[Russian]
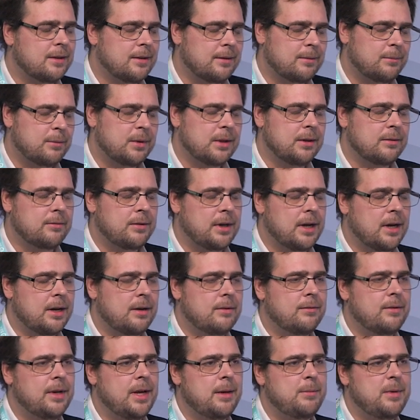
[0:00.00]
Мы в
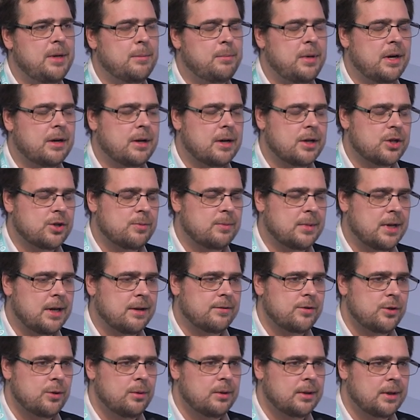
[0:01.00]
реальном времени покажем,
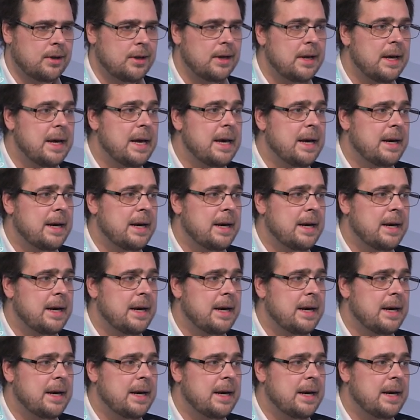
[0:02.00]
как все это